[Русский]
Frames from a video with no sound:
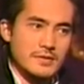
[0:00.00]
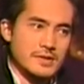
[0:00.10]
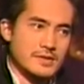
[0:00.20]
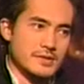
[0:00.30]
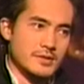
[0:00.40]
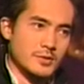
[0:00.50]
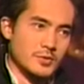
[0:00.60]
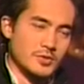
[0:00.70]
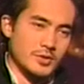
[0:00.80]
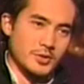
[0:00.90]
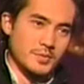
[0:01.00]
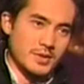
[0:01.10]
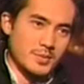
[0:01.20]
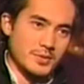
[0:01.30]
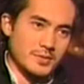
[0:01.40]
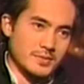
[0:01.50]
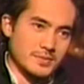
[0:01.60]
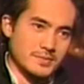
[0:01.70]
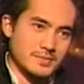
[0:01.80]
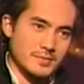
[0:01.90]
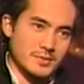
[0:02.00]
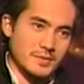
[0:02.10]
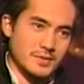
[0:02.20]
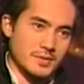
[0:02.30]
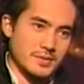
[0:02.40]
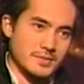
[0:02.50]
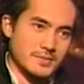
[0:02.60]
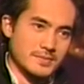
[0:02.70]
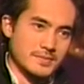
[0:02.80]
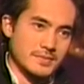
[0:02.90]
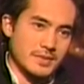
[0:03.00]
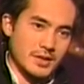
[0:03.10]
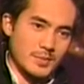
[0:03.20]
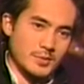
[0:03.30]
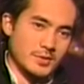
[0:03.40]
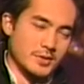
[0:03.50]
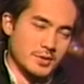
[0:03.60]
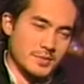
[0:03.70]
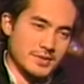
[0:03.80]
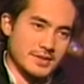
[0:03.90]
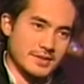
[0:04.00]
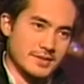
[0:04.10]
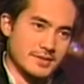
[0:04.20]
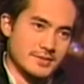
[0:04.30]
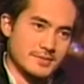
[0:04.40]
Известность – это то, что дает мне работу. Вот и все. А работа дает мне деньги.